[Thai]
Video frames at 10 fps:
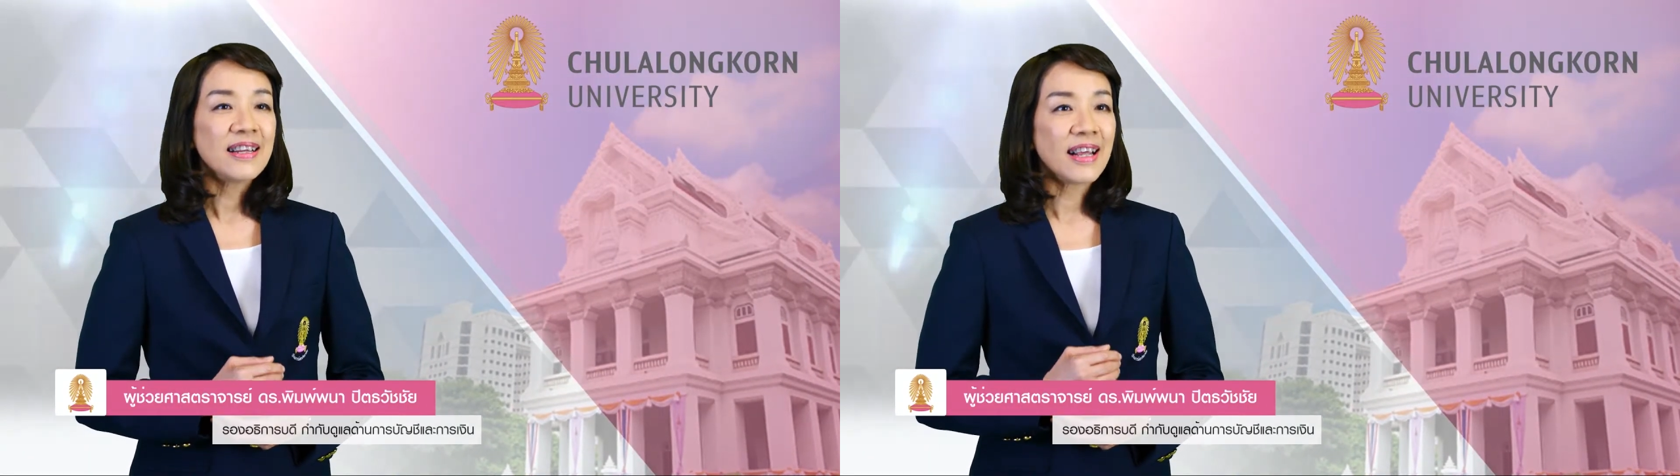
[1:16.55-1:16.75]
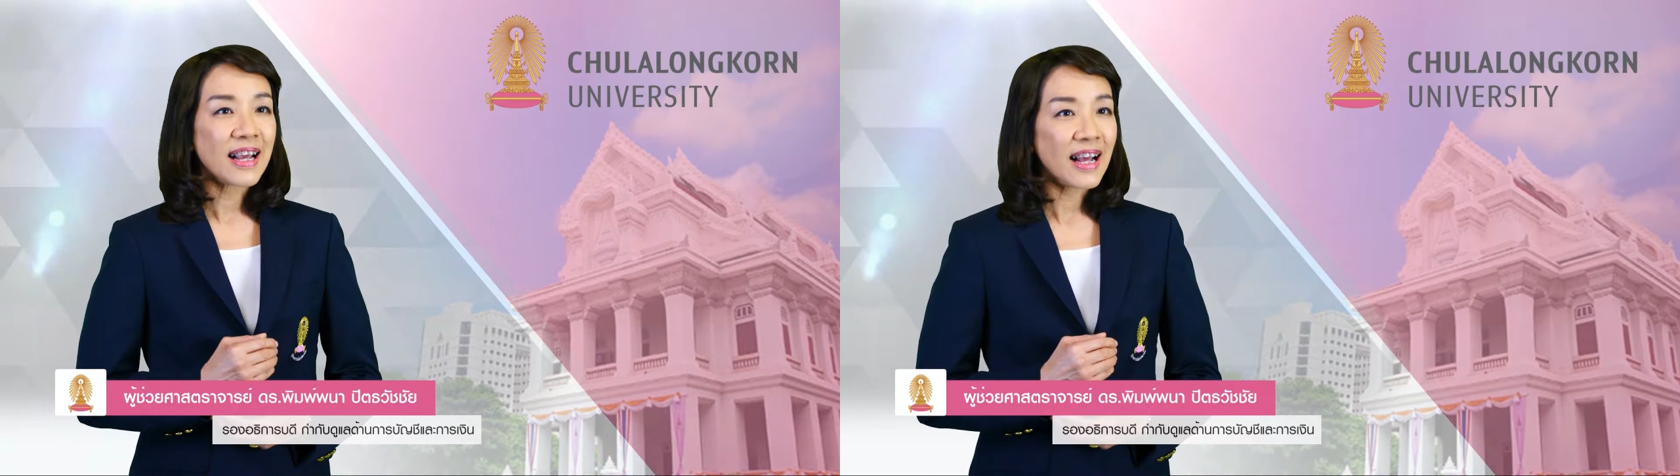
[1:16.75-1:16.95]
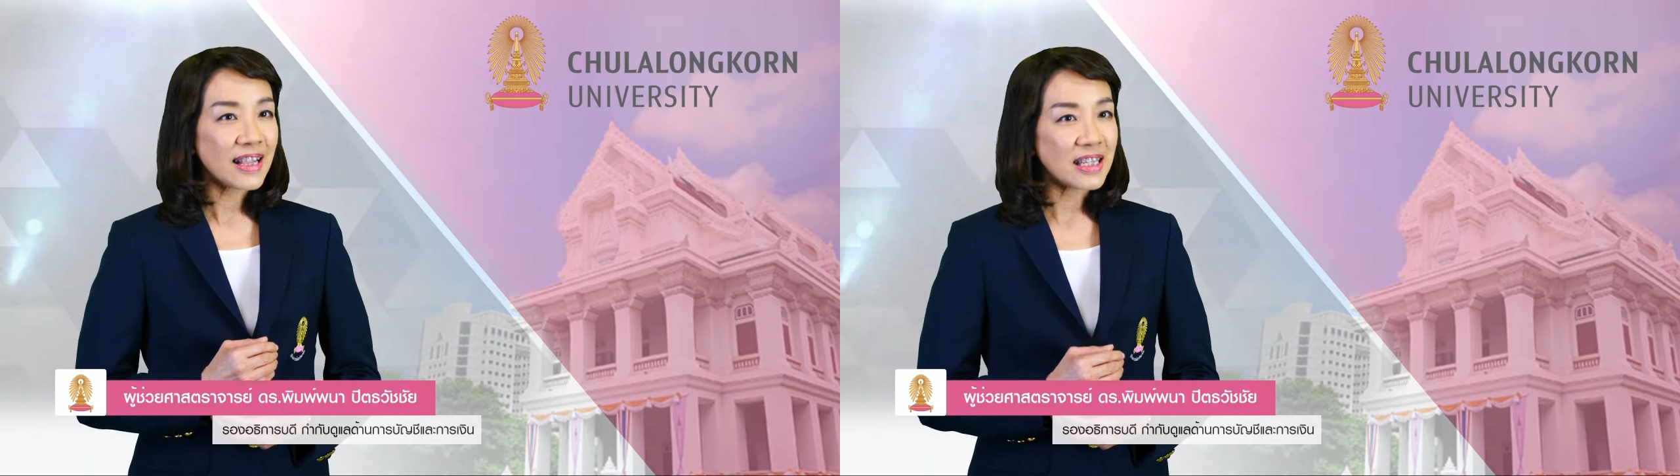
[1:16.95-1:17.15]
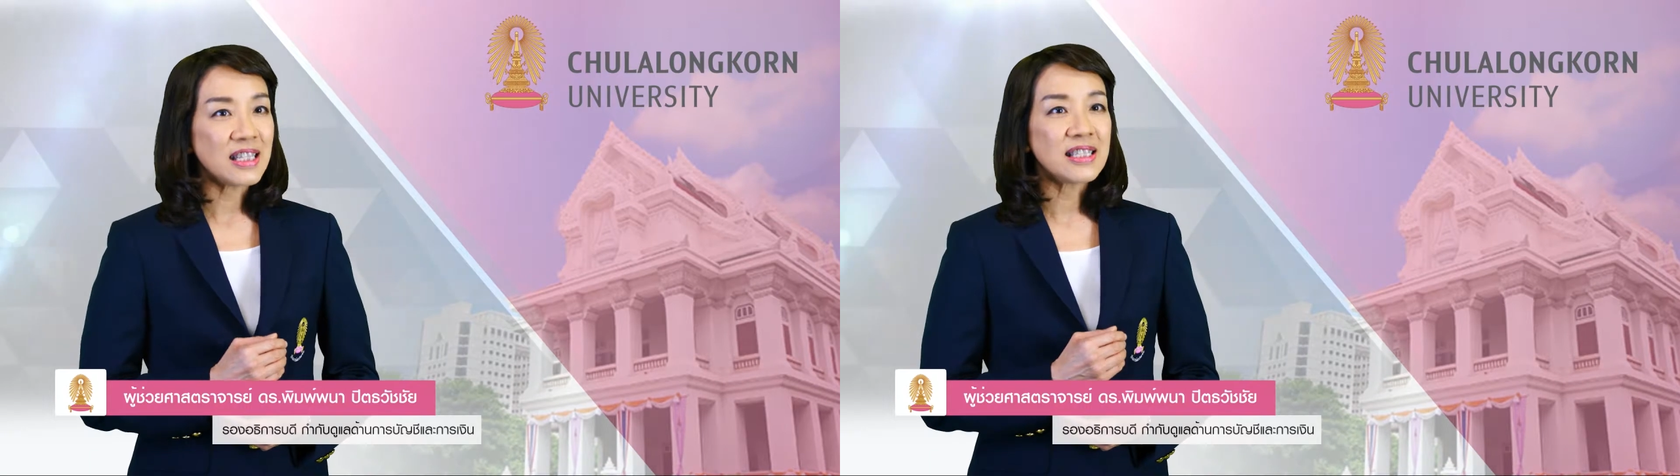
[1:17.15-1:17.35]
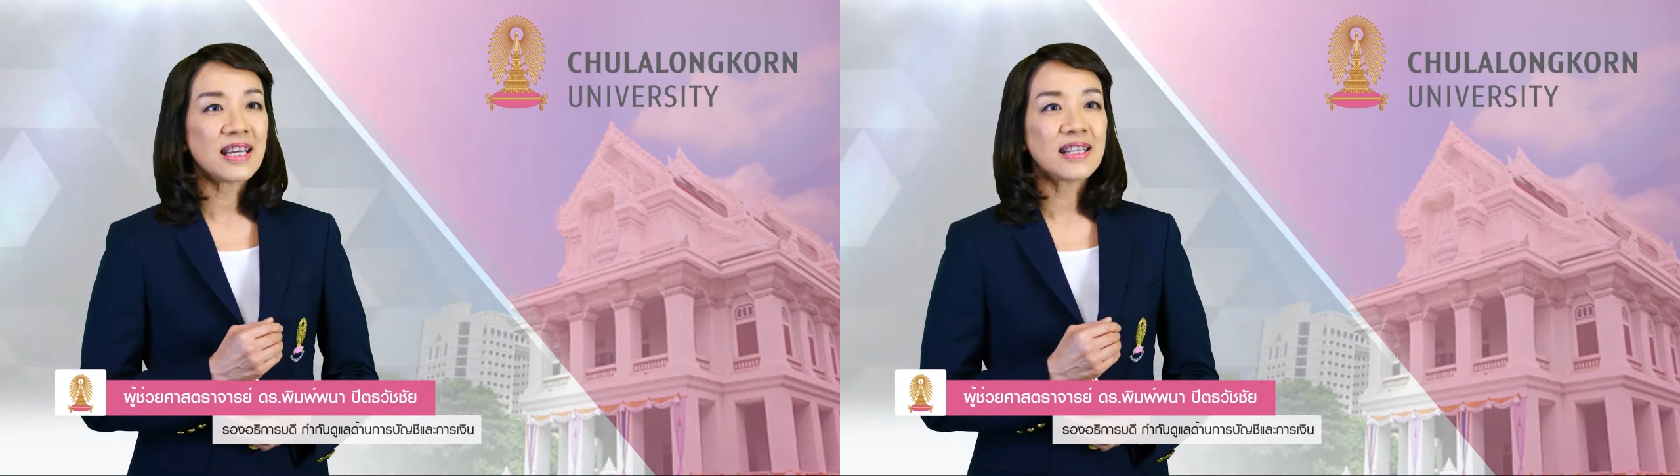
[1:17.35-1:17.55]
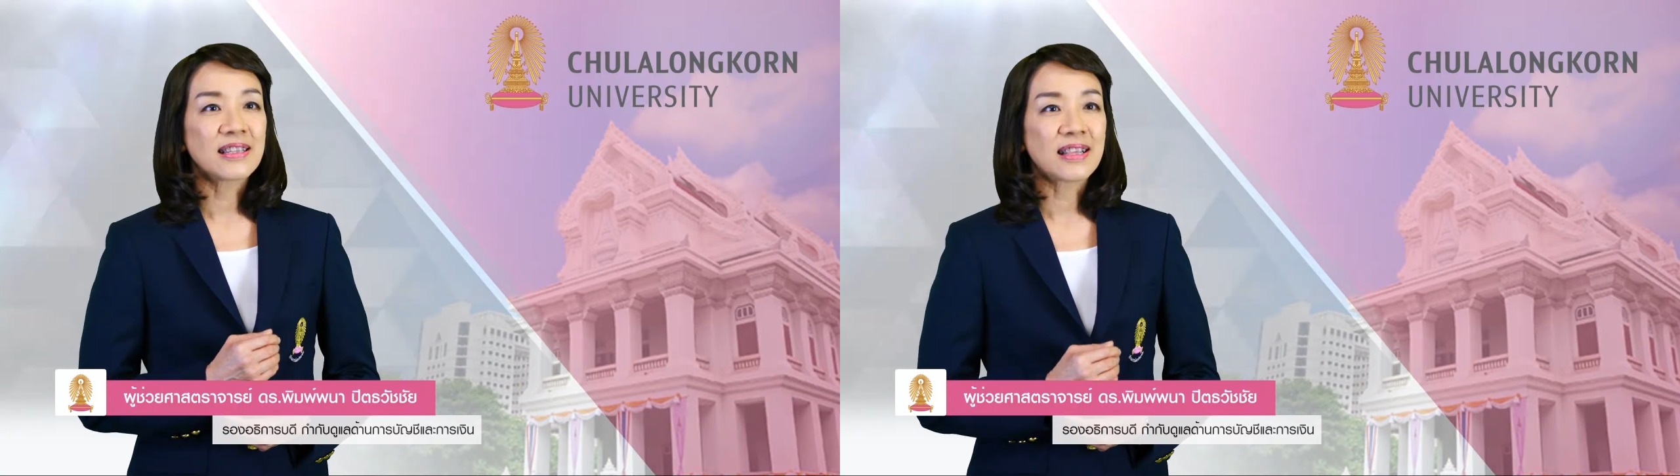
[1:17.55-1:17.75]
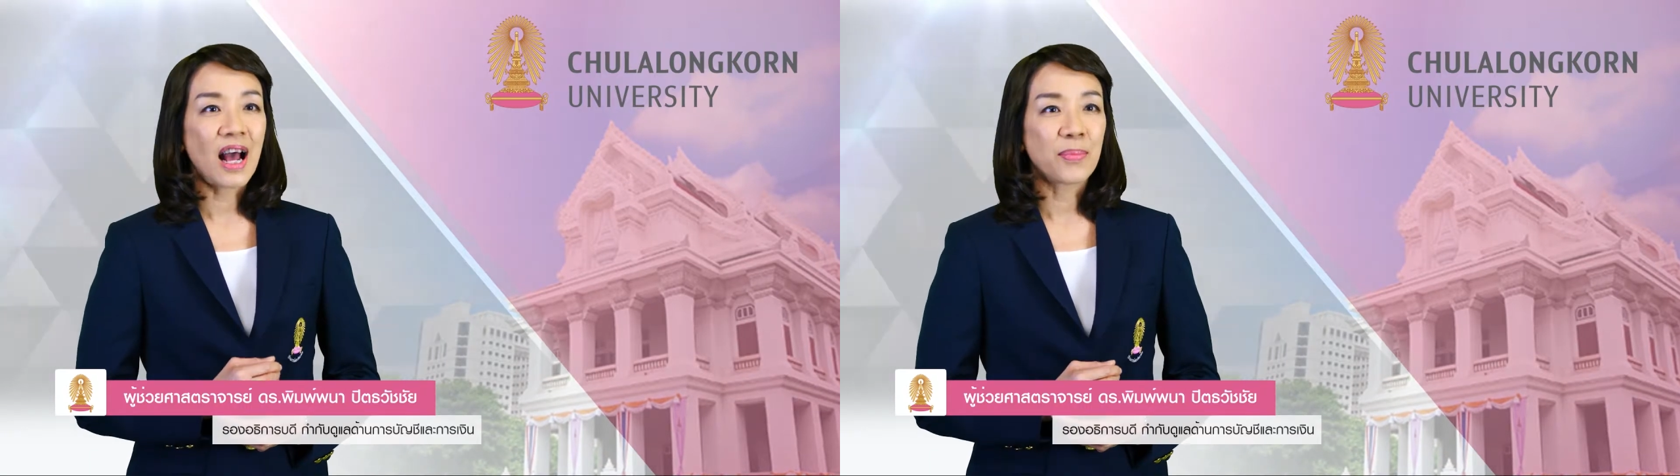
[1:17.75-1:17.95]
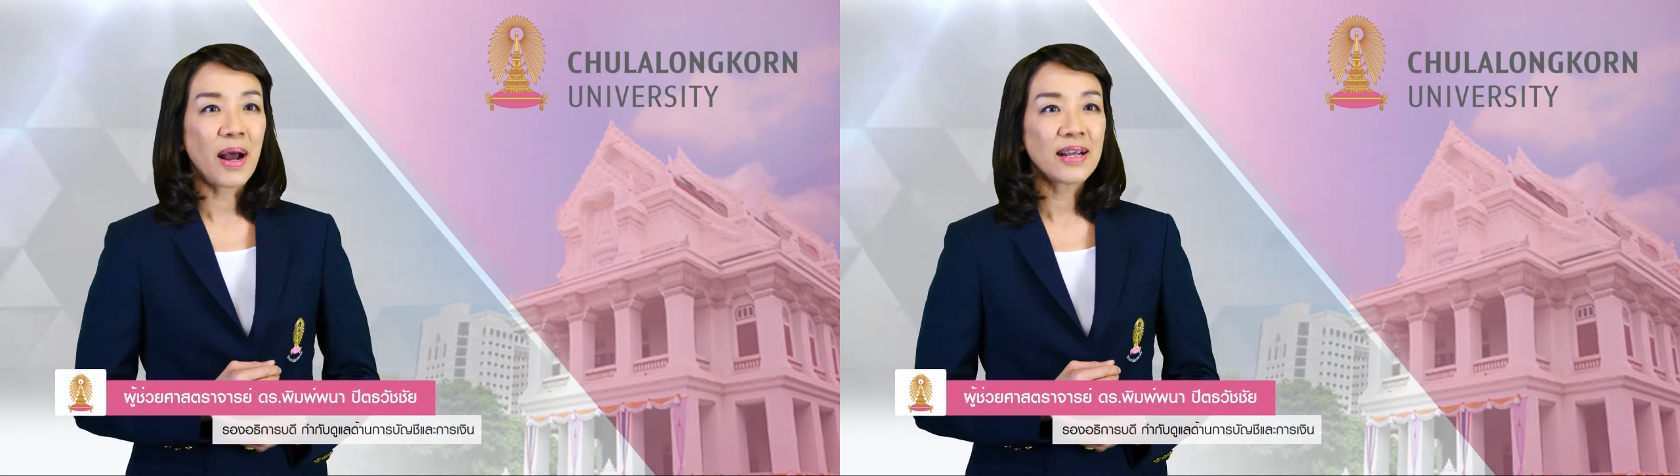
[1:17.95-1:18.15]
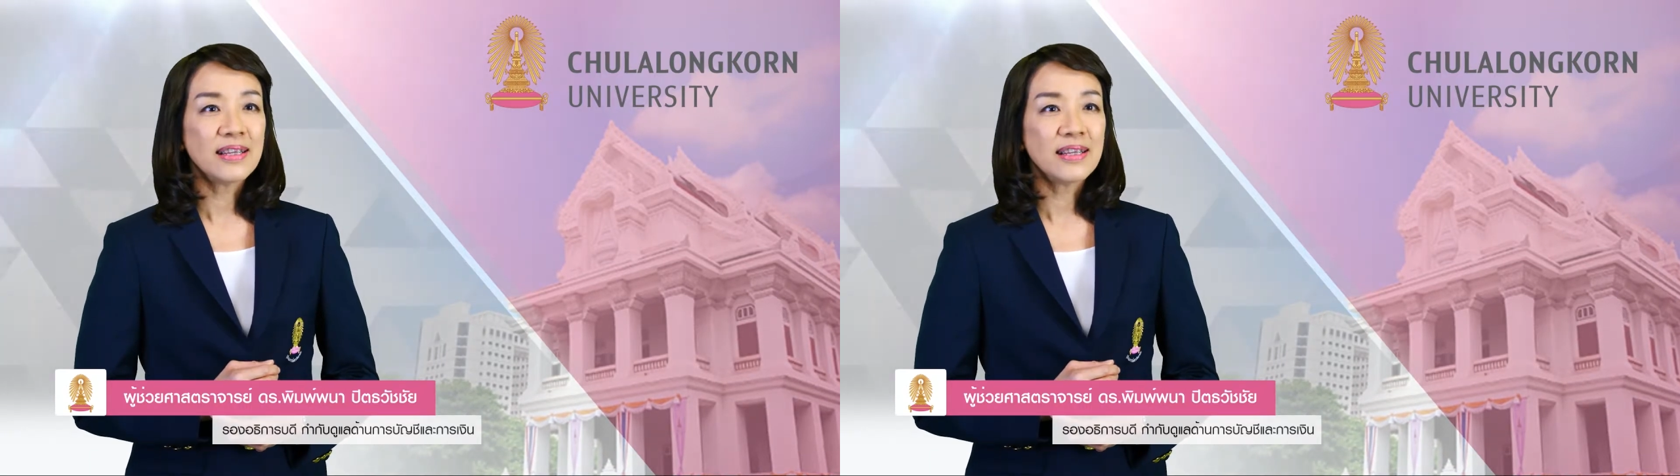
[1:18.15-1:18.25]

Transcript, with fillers: ในการตัดสินใจต่างๆ มาก